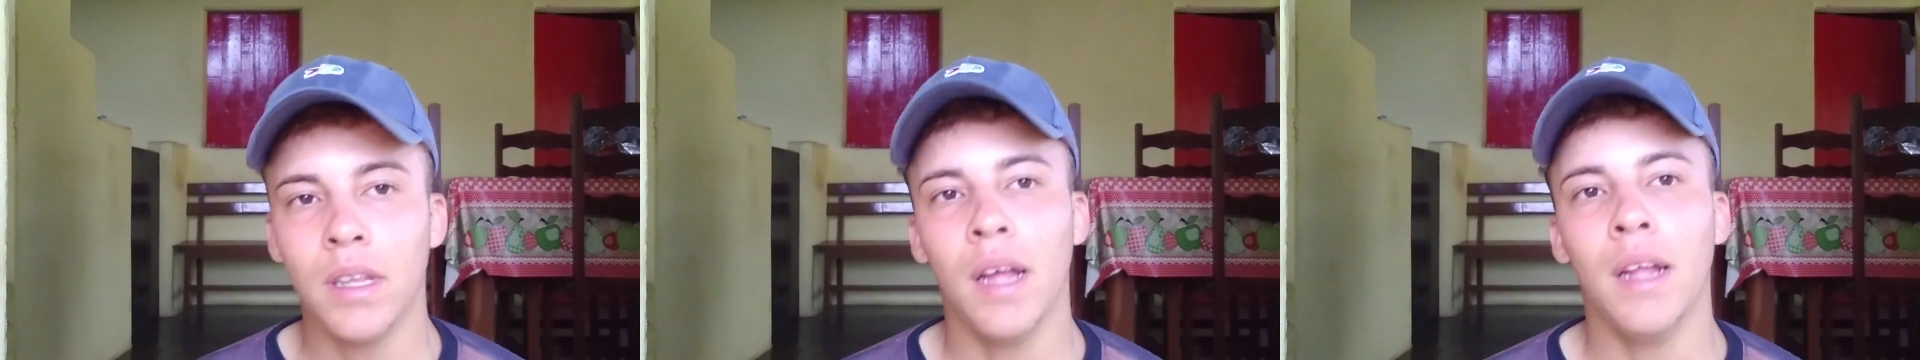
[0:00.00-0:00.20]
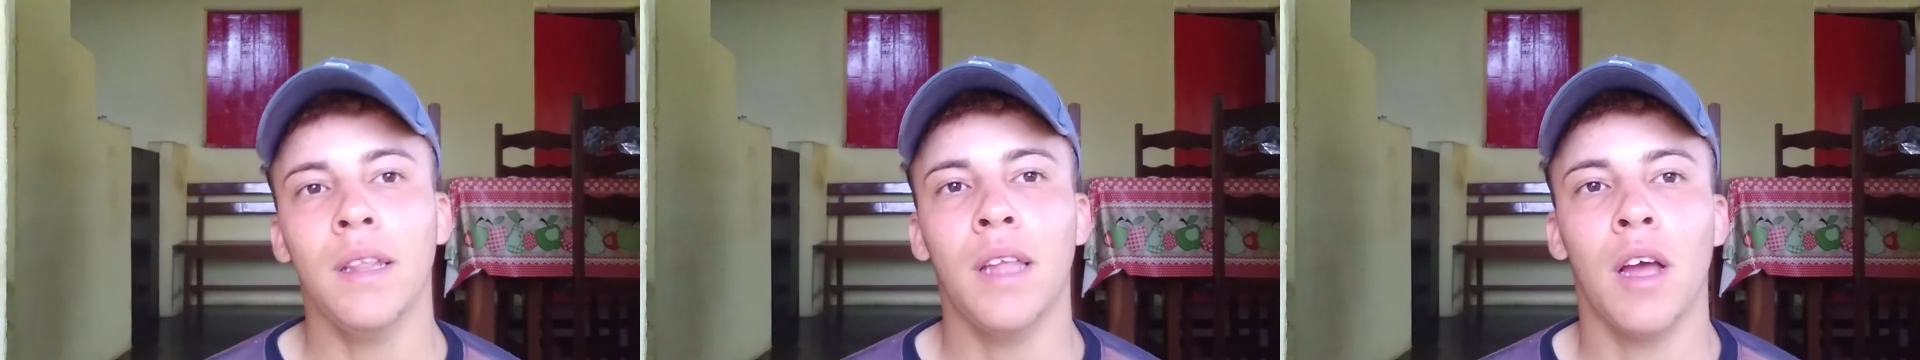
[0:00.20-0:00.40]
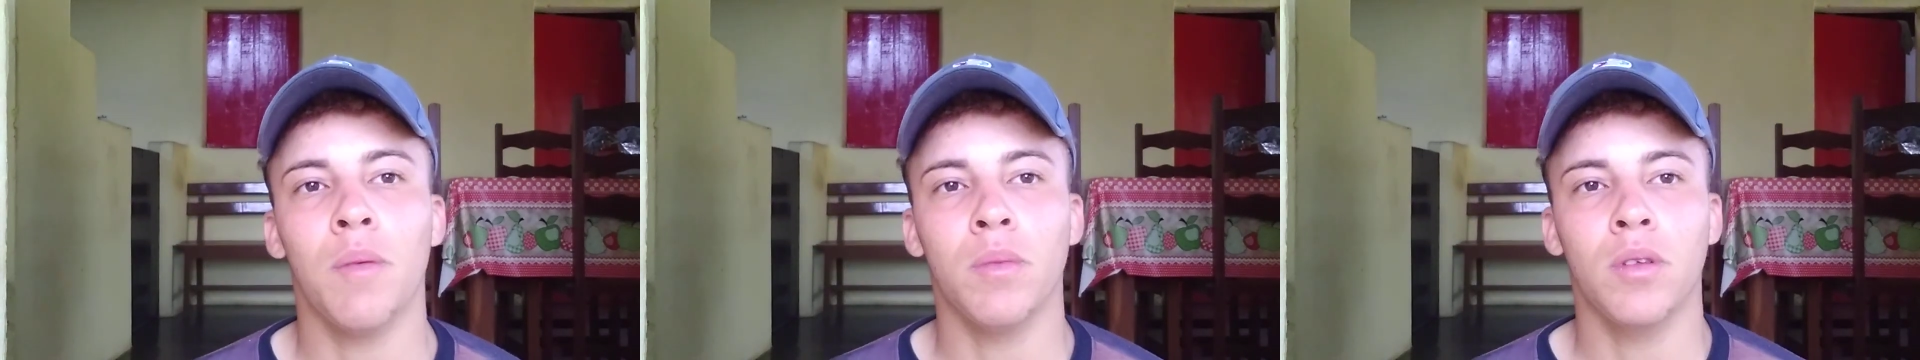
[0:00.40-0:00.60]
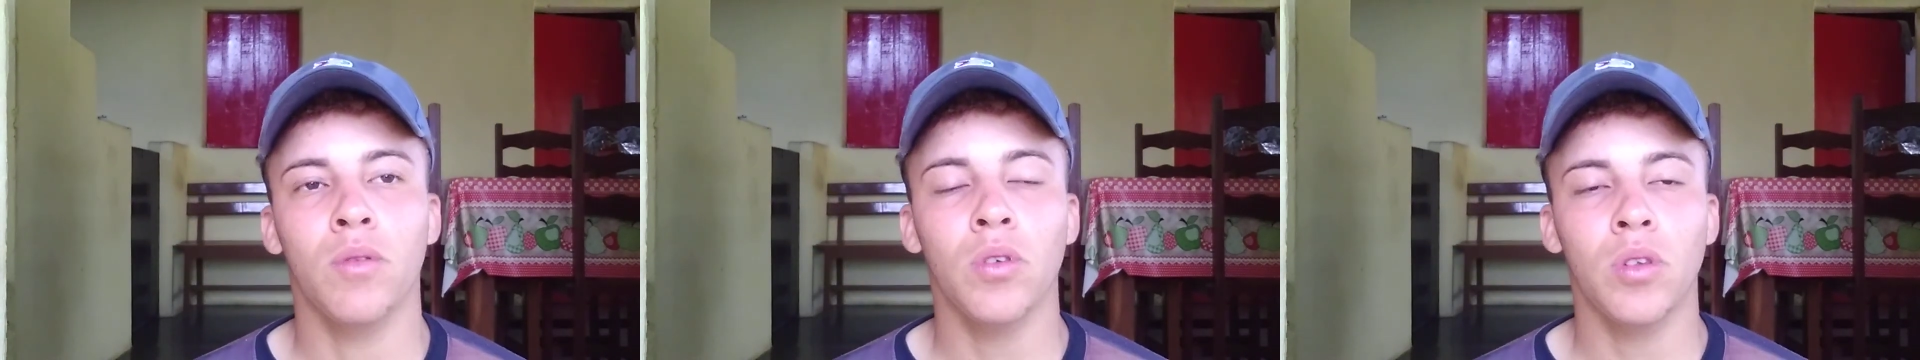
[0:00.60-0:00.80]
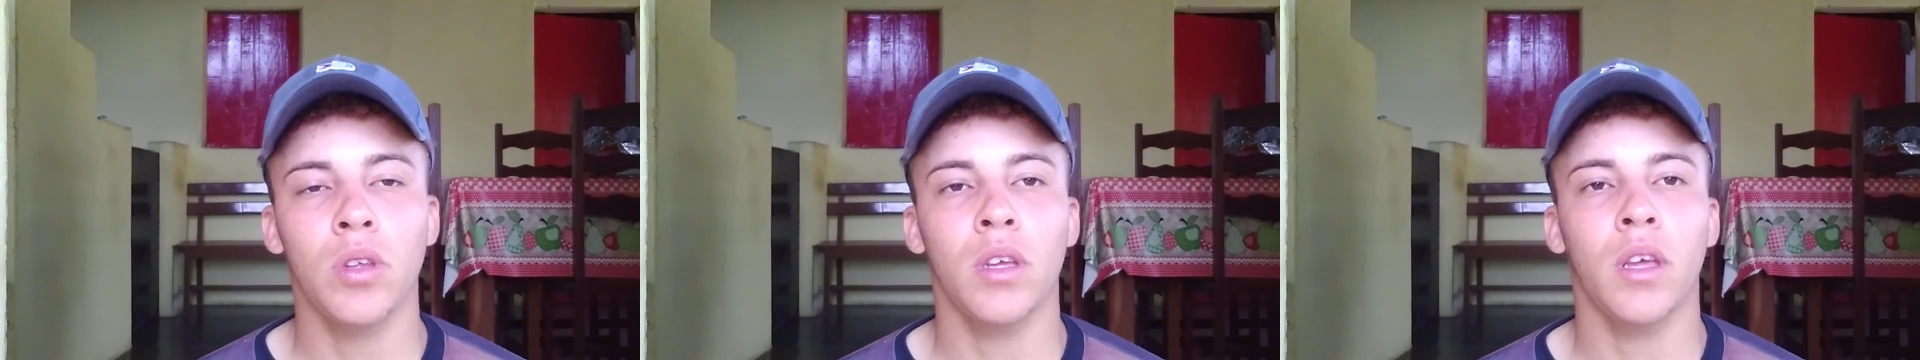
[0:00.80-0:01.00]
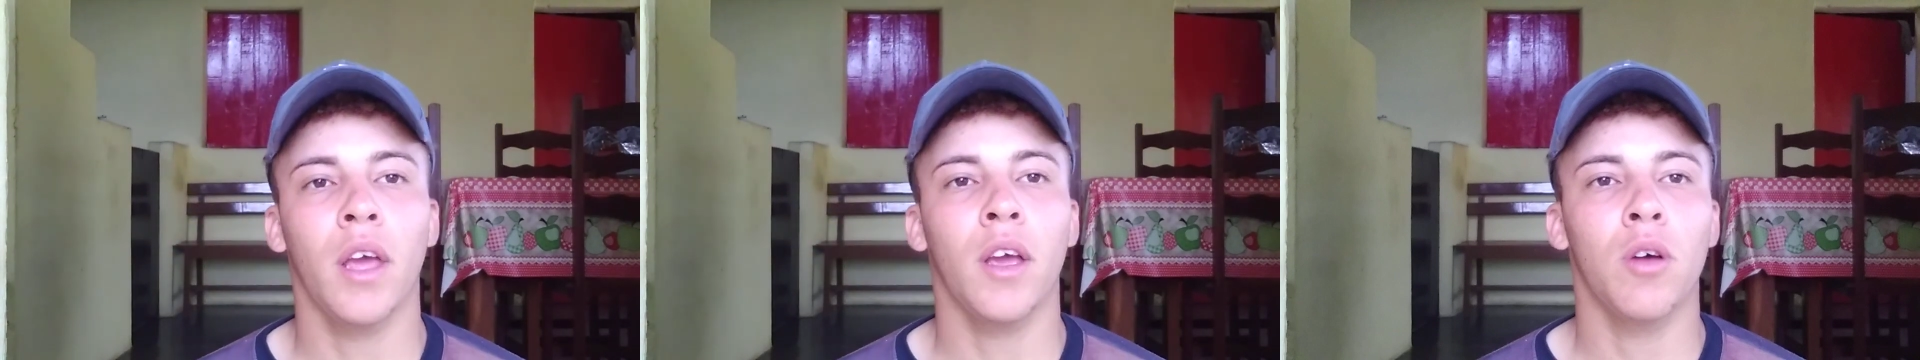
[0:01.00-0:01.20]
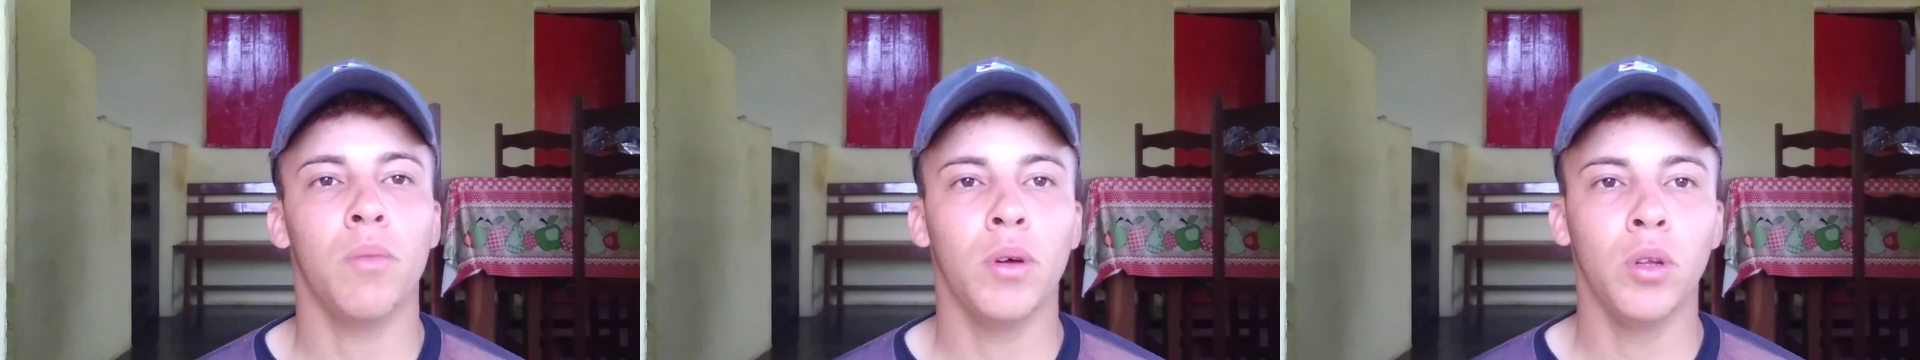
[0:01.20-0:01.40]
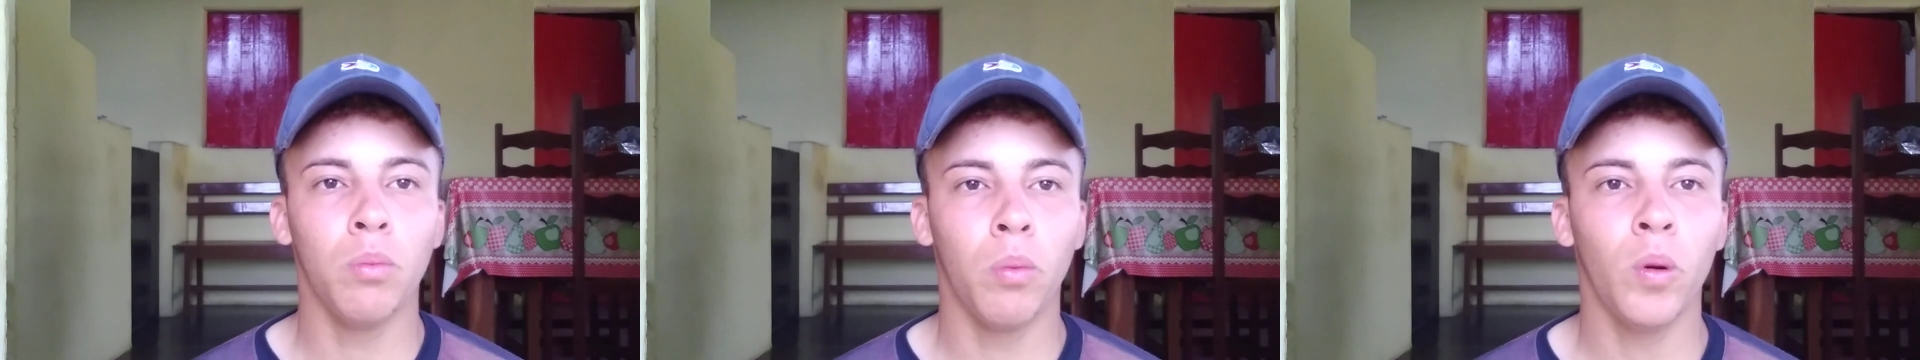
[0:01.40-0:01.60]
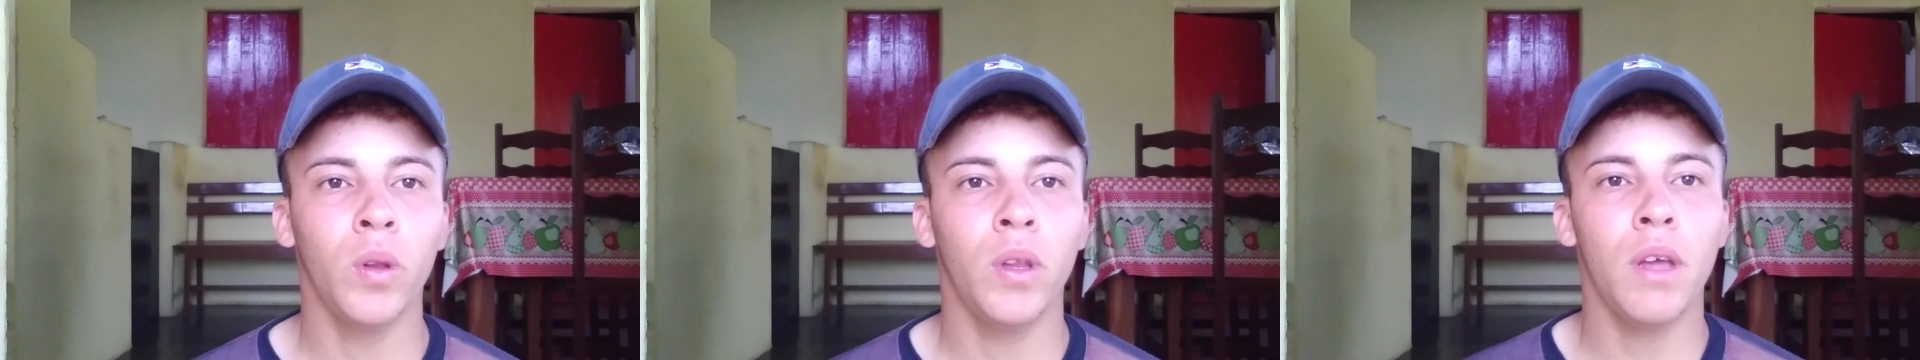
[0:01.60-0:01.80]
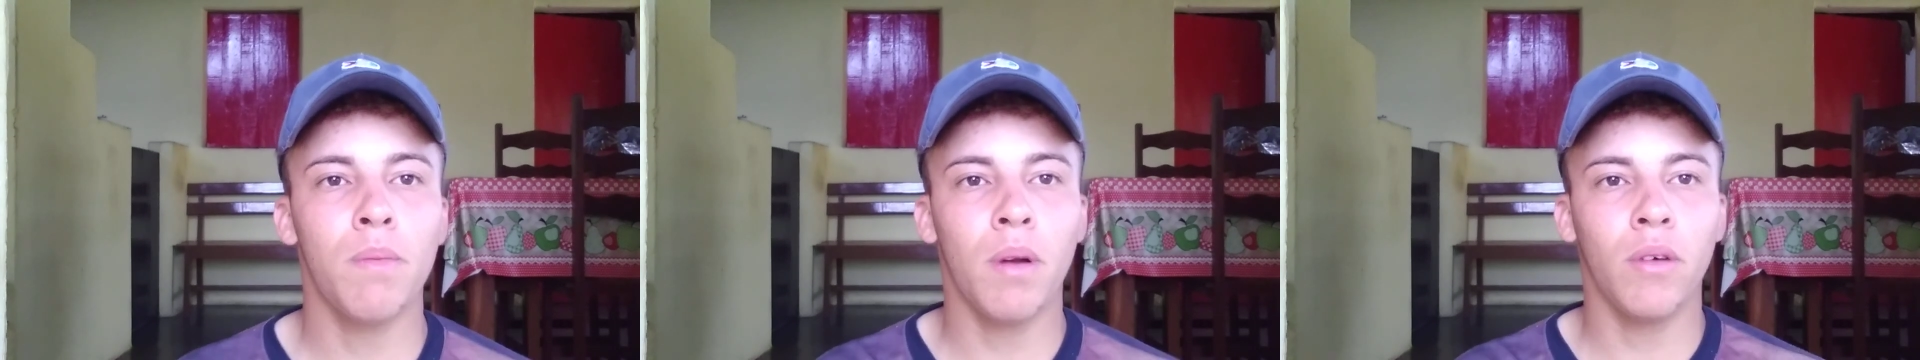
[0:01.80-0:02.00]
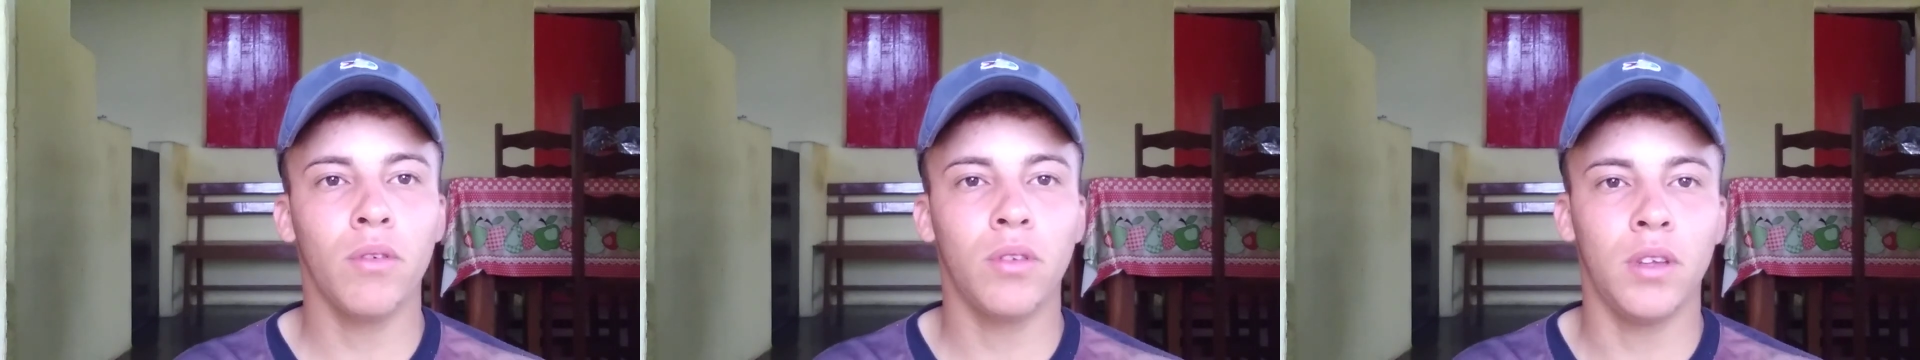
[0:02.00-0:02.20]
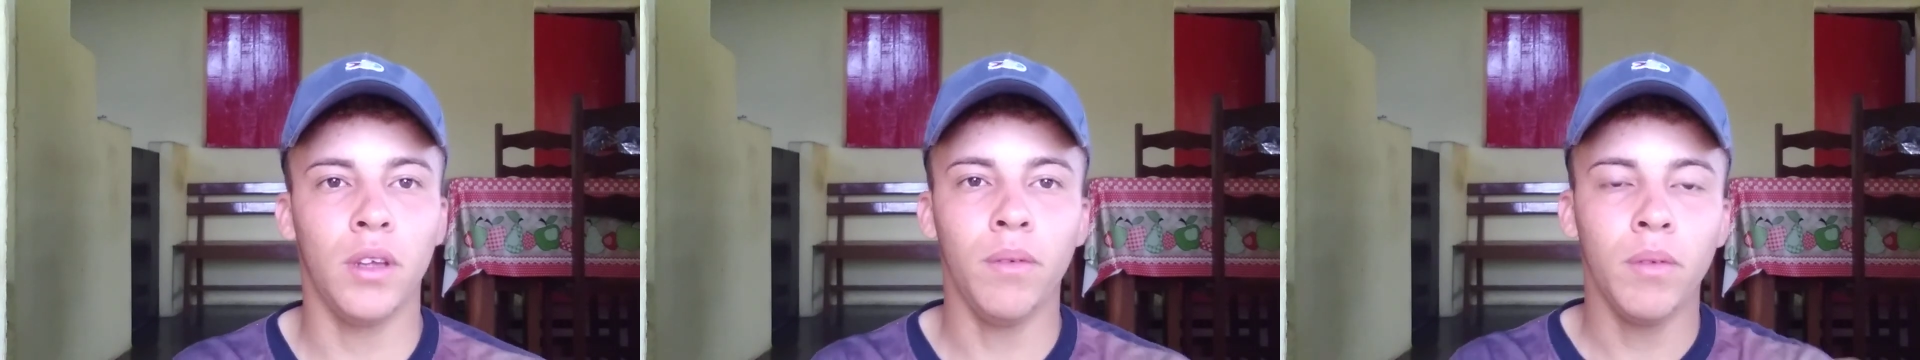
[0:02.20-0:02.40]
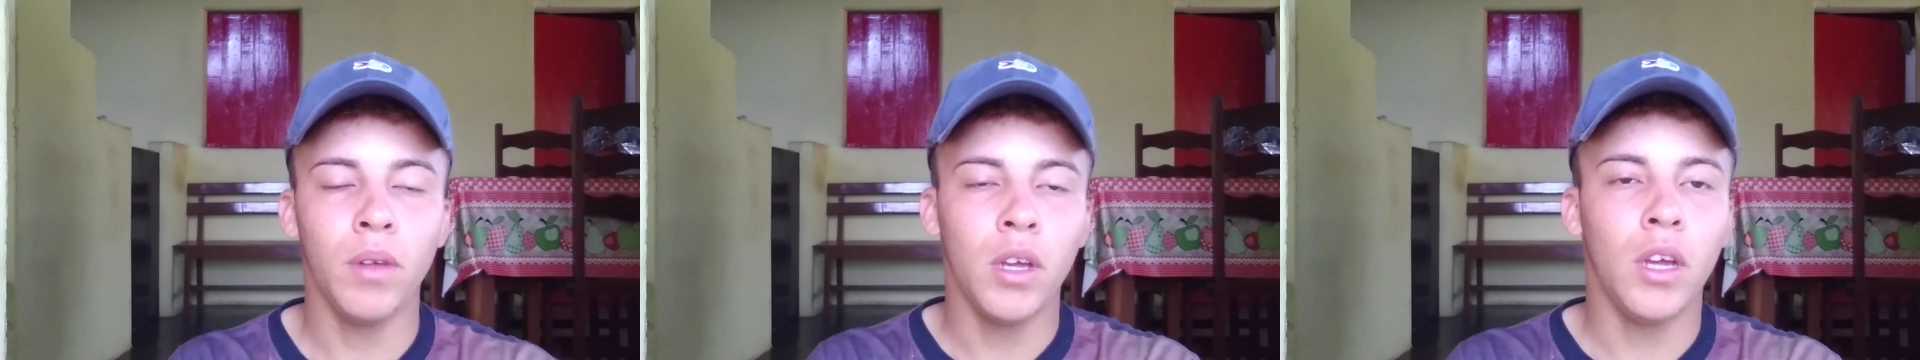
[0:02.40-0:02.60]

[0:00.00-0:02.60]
nem a Thelma. Se você quer que eu mande um bom dia para você,